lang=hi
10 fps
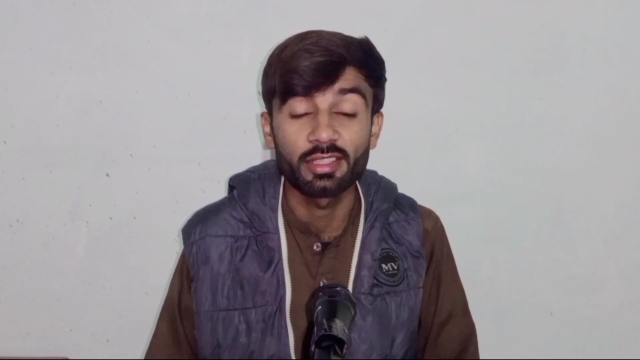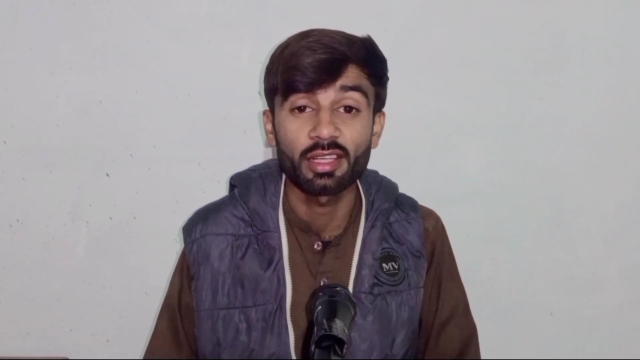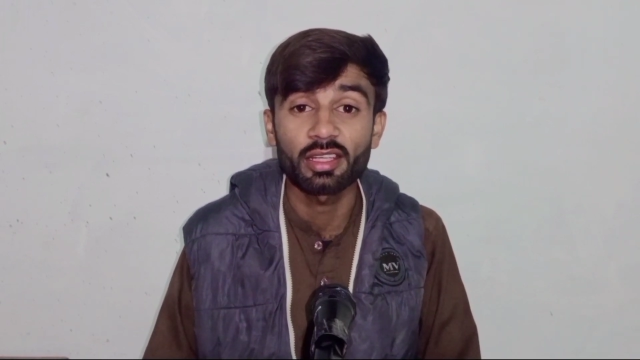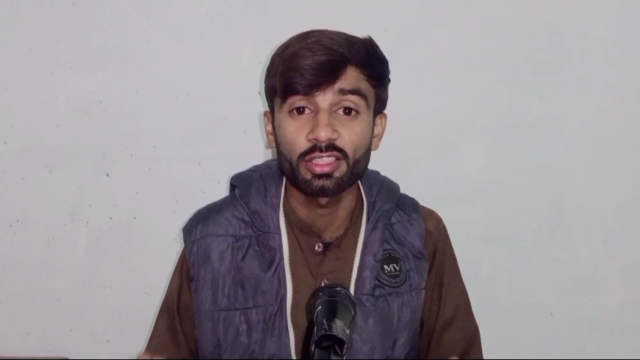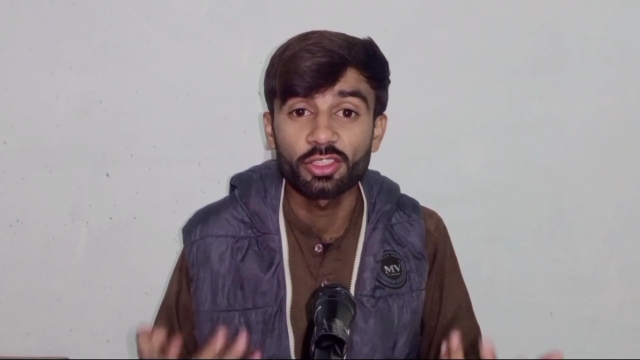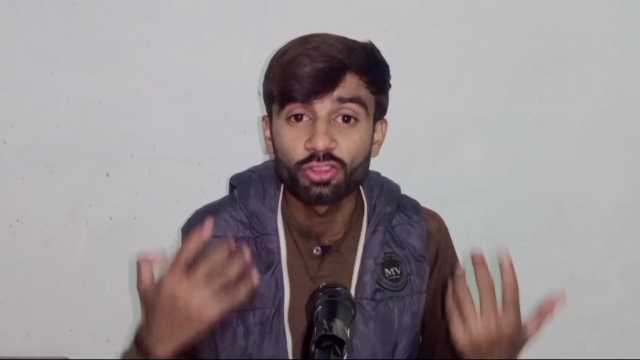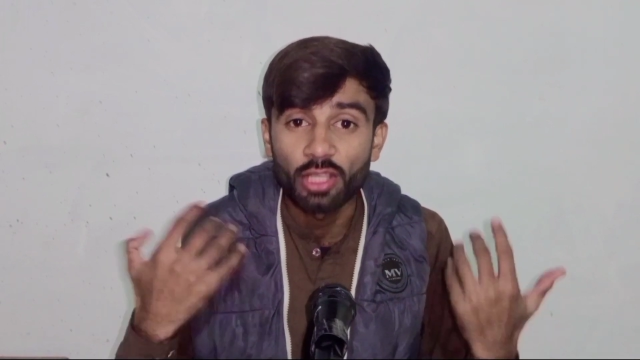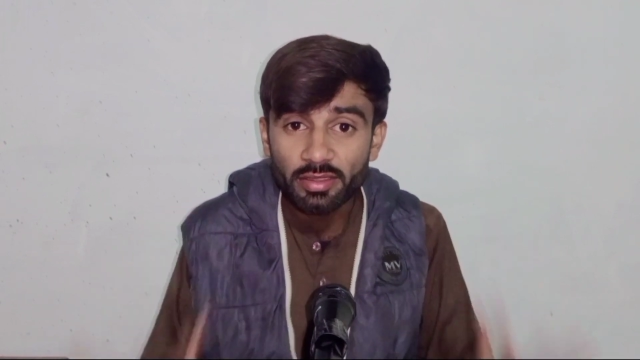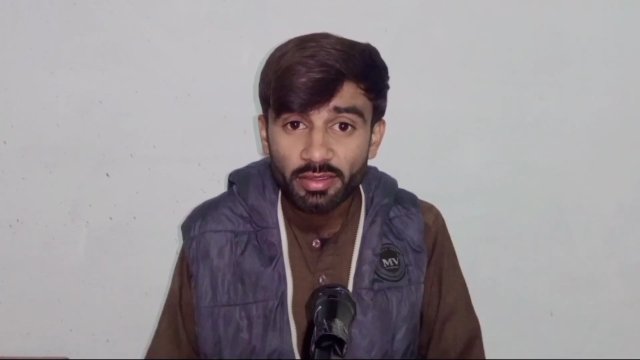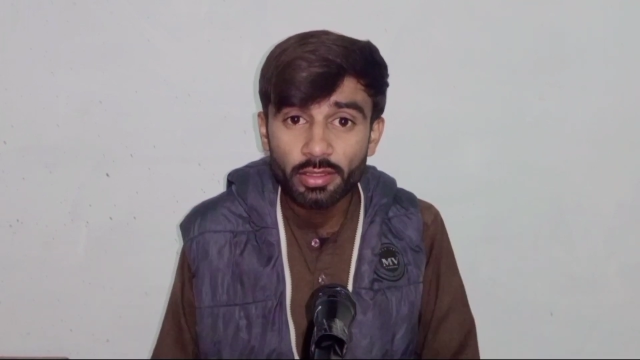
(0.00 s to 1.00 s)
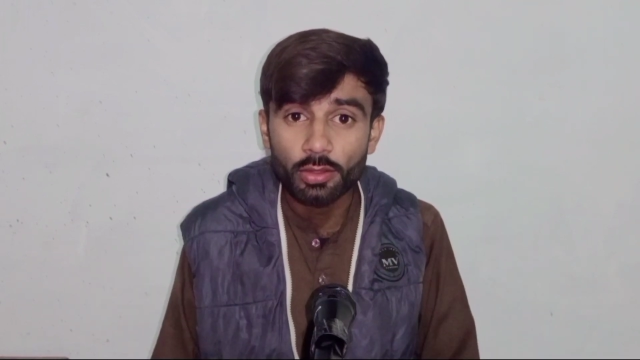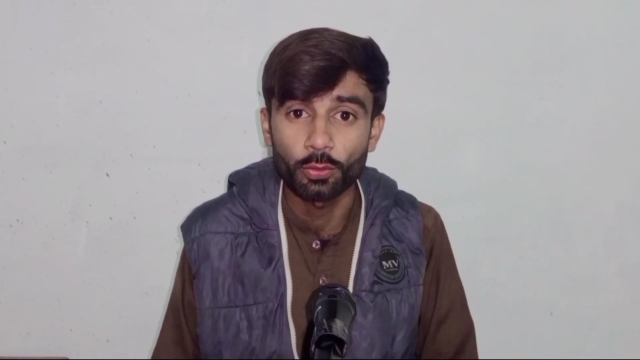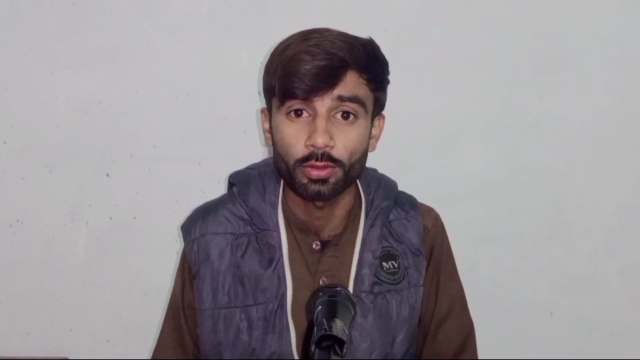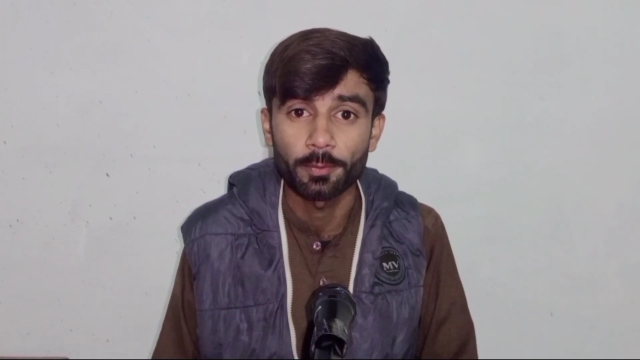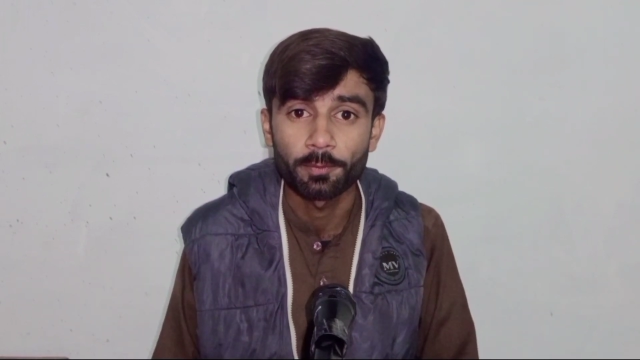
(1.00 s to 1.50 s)
इकरा की शादी नहीं
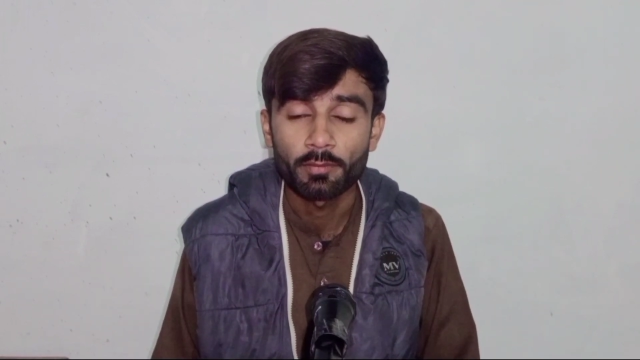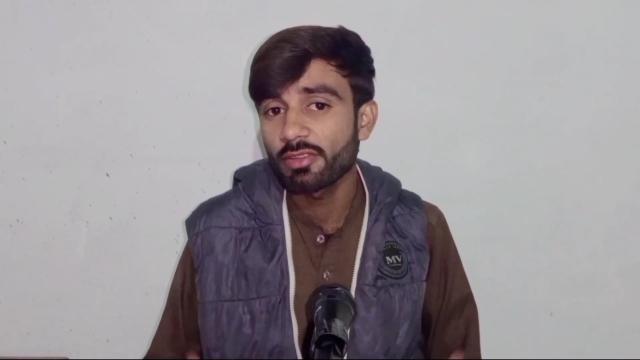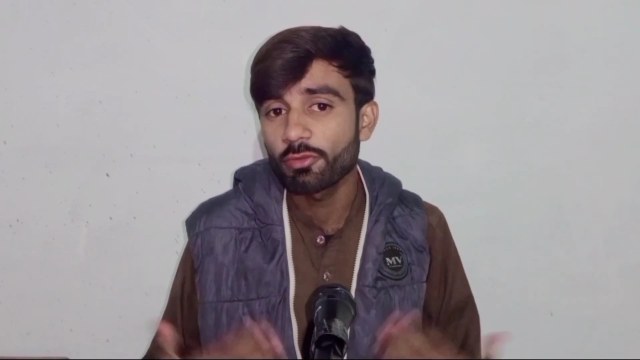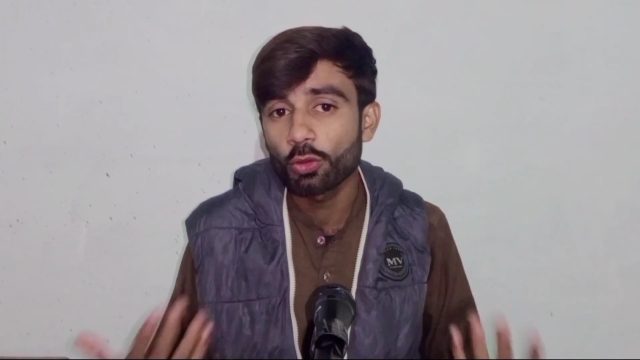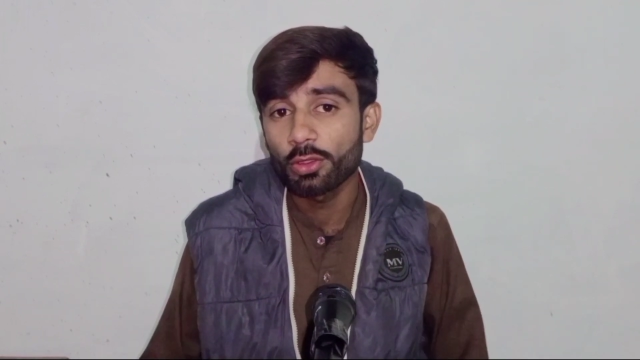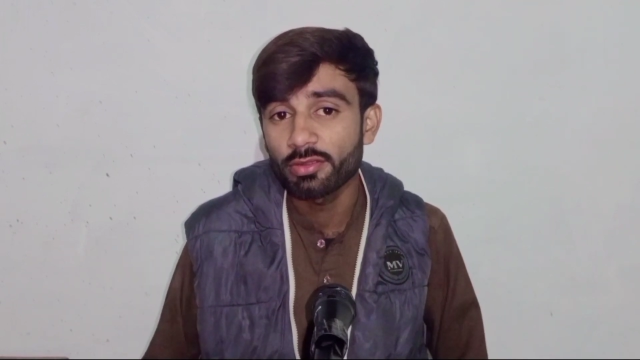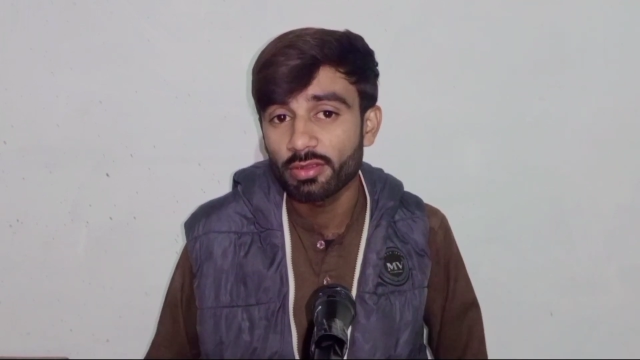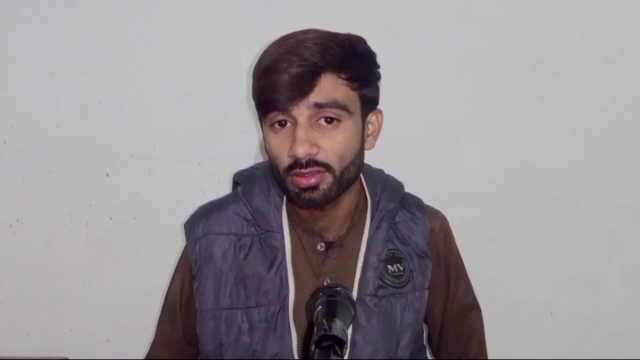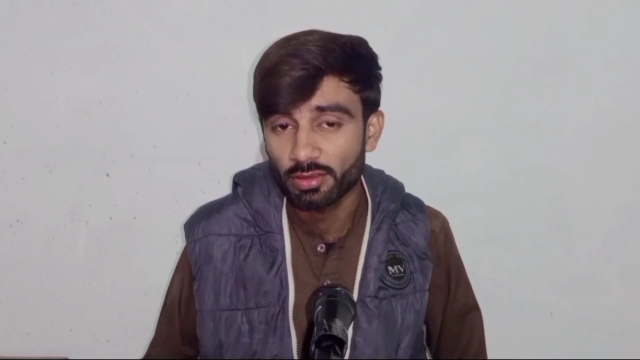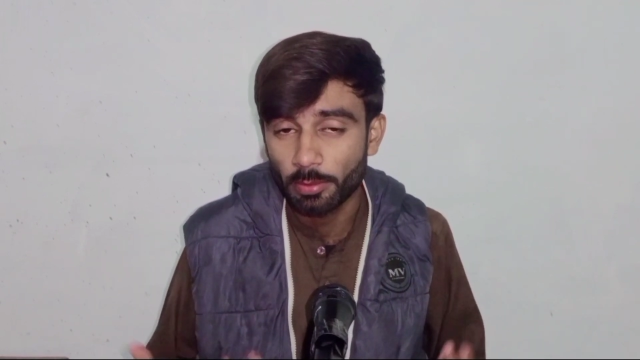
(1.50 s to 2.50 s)
हो रही यानी वो इस